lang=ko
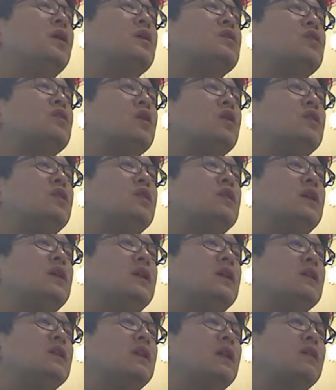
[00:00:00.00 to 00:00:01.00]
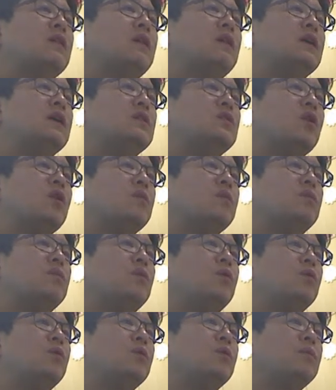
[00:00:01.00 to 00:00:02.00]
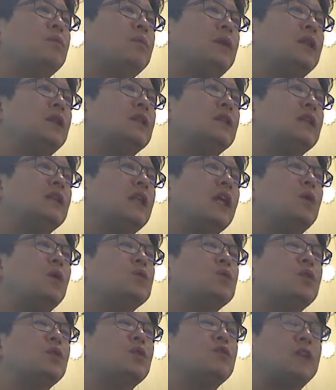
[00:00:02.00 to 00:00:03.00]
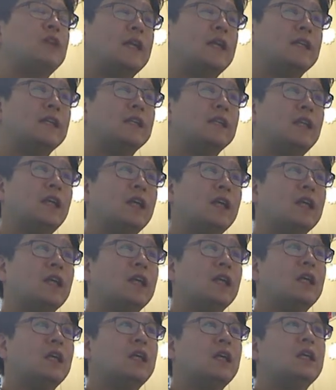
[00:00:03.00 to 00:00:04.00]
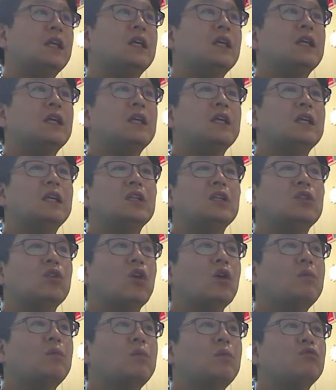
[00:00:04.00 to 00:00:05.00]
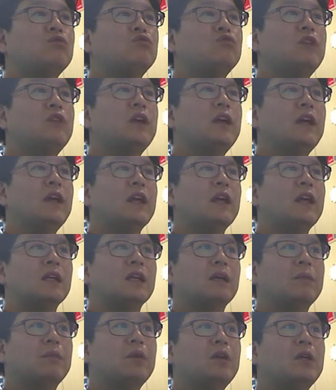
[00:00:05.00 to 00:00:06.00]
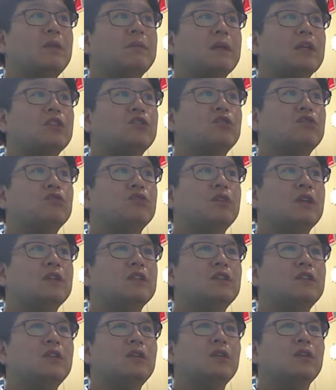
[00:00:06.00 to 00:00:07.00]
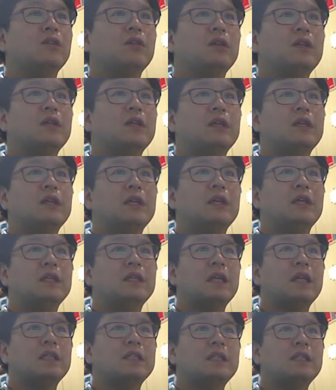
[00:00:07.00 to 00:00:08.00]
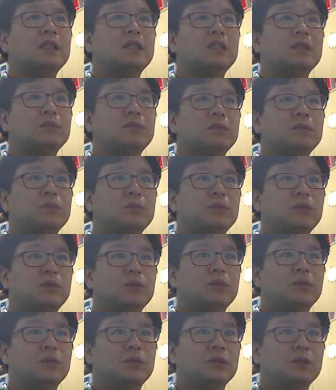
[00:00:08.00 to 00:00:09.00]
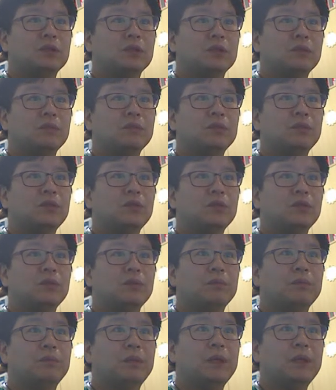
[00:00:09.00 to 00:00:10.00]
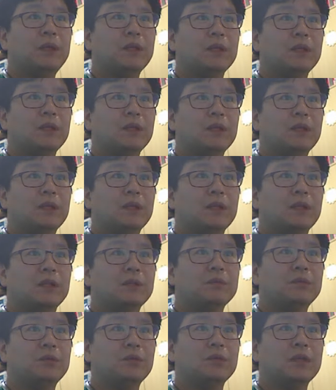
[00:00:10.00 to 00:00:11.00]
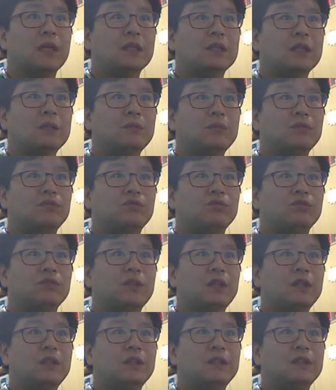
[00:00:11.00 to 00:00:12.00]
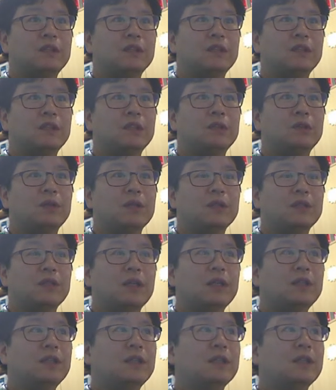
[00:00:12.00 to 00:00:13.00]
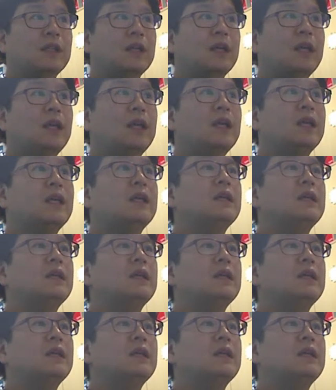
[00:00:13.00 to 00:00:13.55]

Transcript: 전이된 내과 정복 및 내고정을 하는데 이 정복 후에 뼈를 맞춘 후에는요, 이 사진에서 보면 금속 핀, 금속 나사못 두 개를 이용해서 했는데